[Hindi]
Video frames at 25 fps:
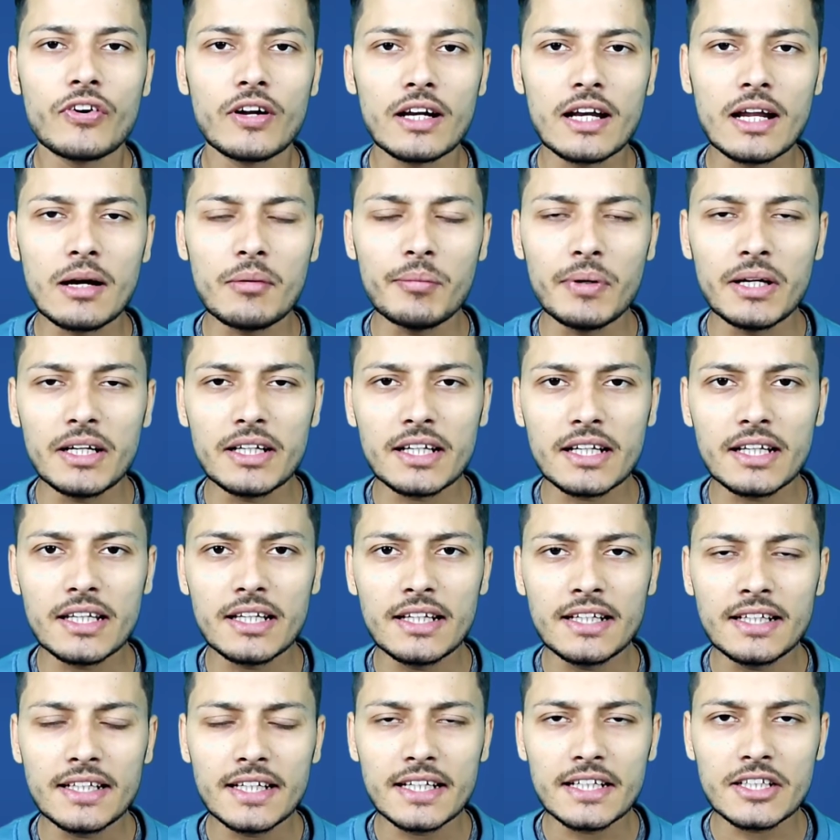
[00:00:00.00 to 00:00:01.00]

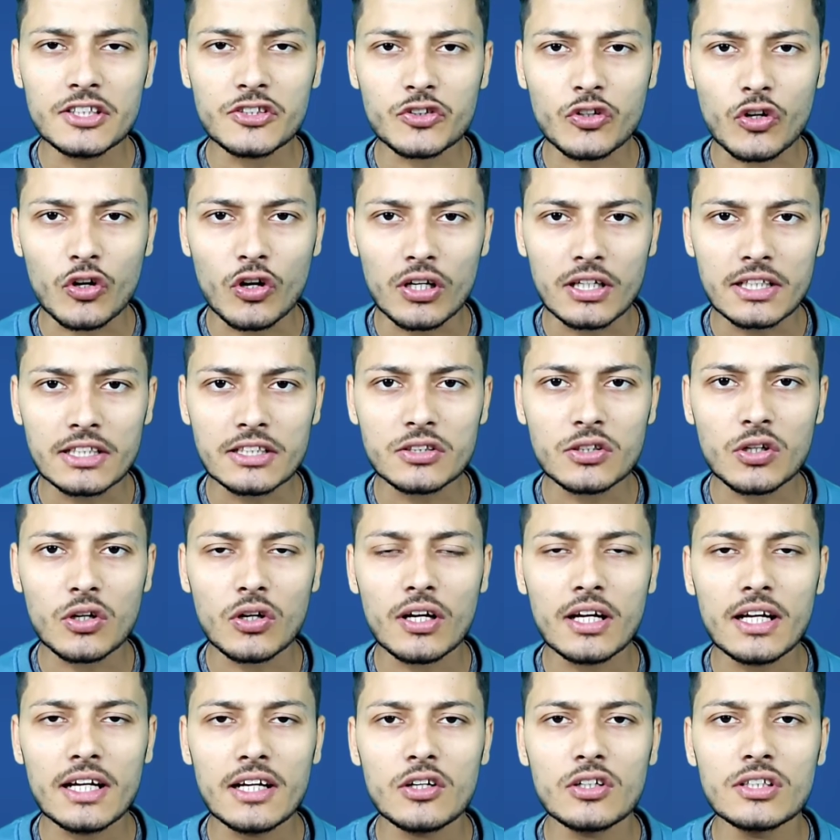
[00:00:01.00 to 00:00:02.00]
फंडामेंटली ये स्ट्रॉन्ग
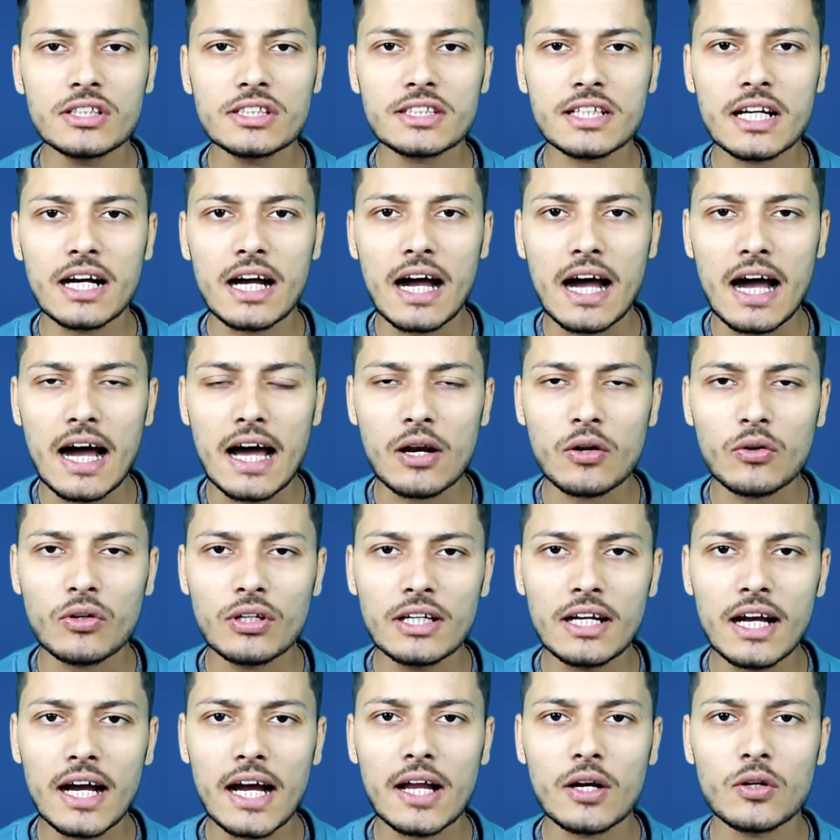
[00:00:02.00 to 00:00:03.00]
स्टॉक है और इसका आर ओ
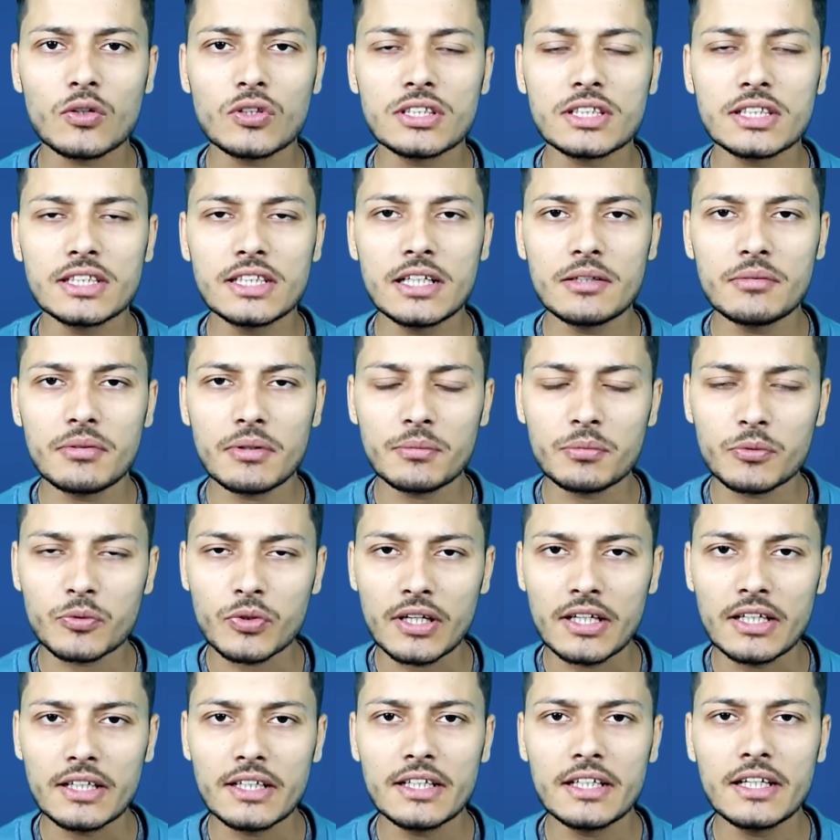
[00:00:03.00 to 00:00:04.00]
आर ओ सी एवं
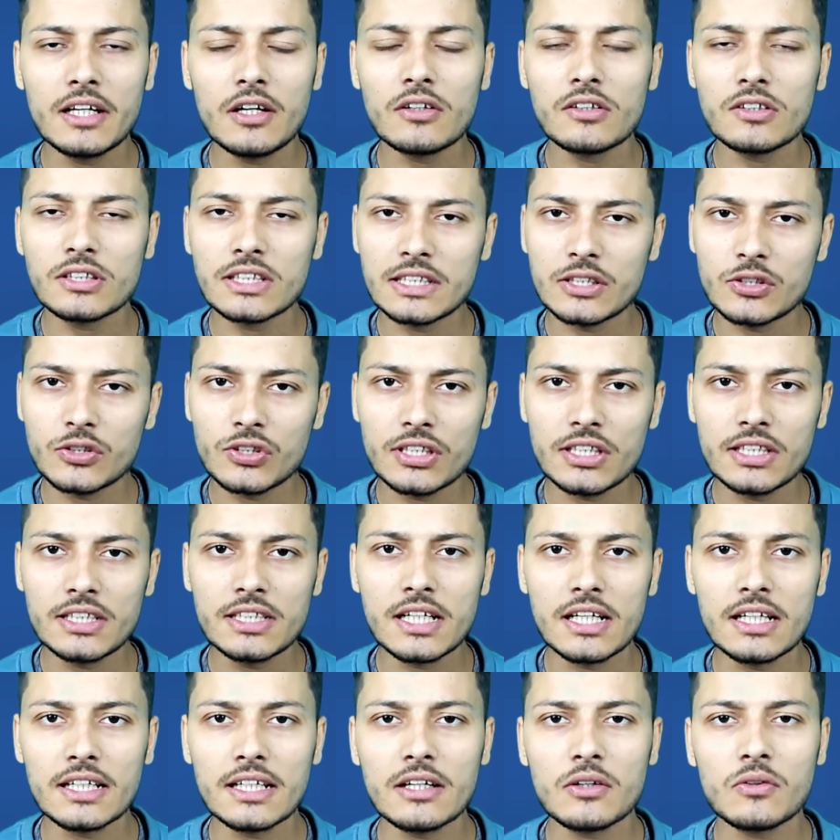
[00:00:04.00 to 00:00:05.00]
ट्वेंटी है और ये जो
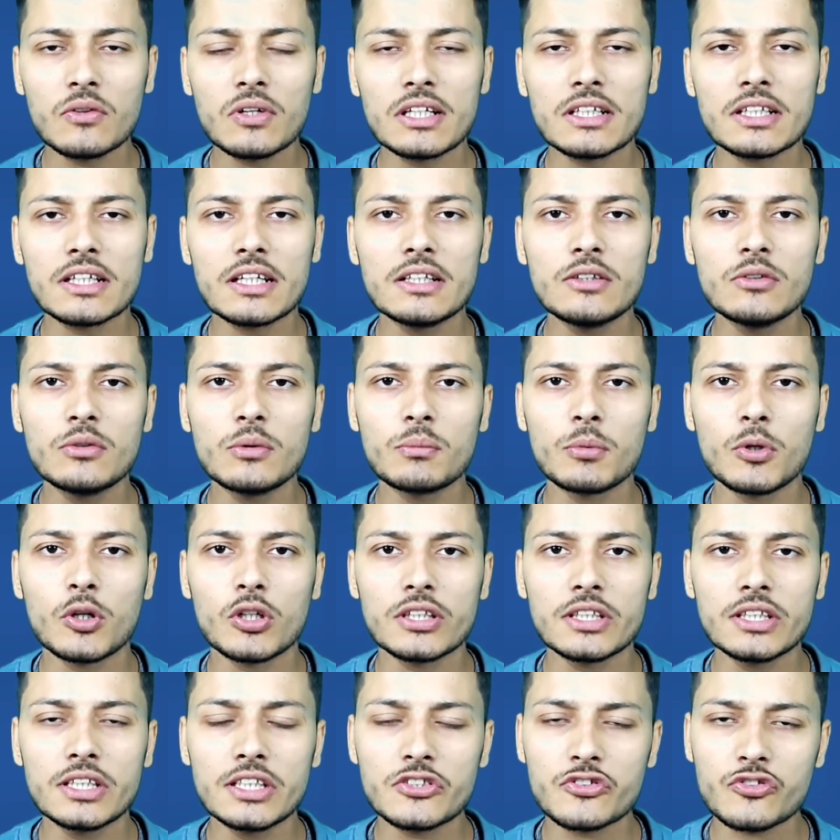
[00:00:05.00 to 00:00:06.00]
रिजल्ट है क्वार्टरली वो
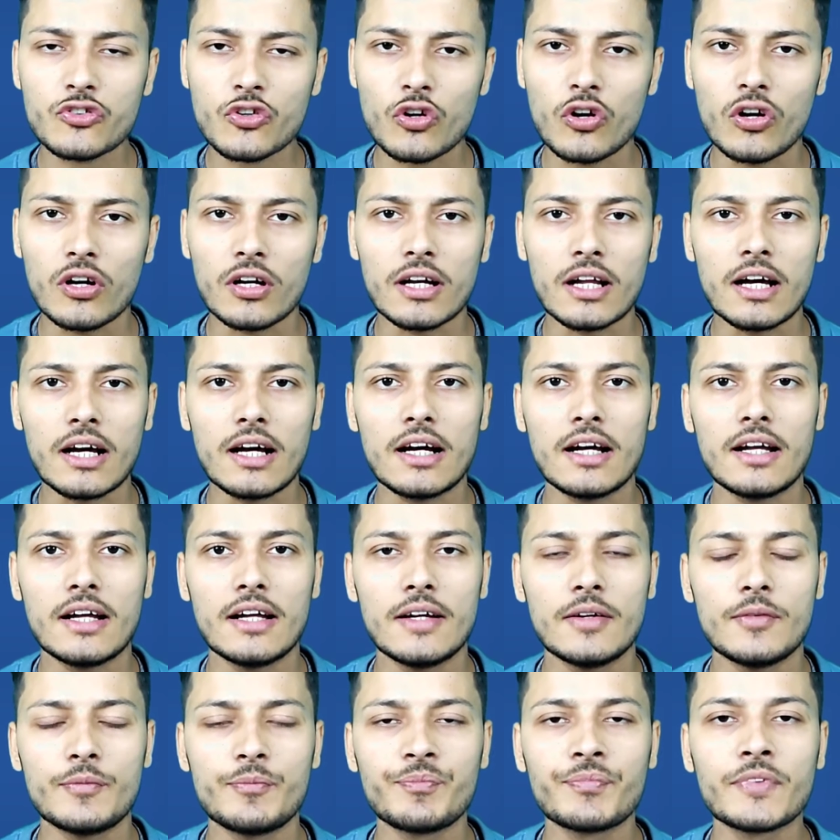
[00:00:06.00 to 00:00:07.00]
बहुत ही स्ट्रांग रहा
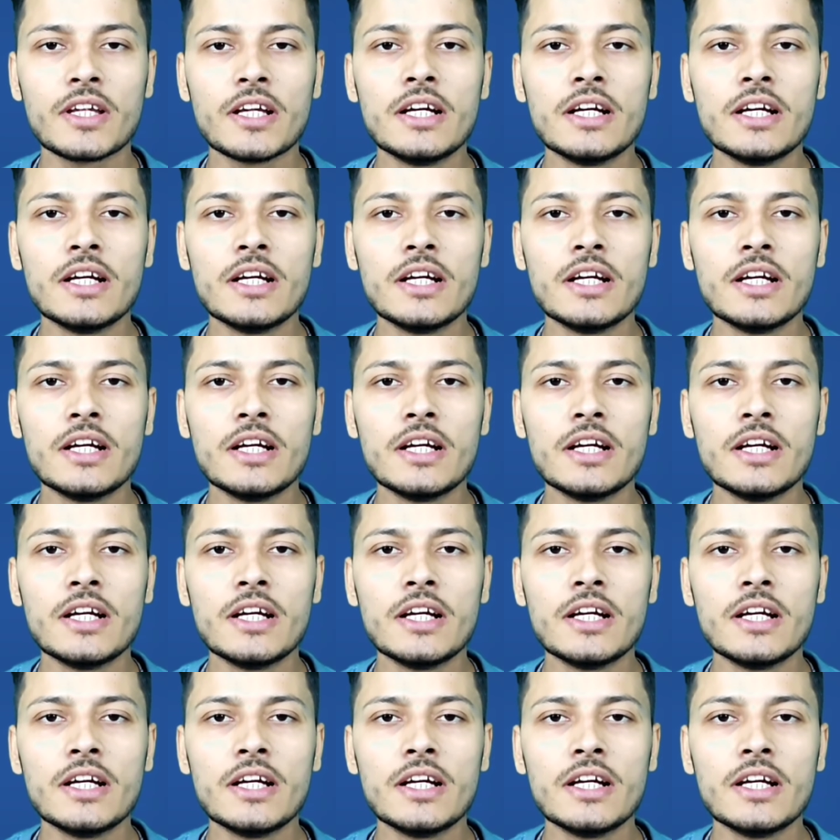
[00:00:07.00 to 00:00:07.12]
है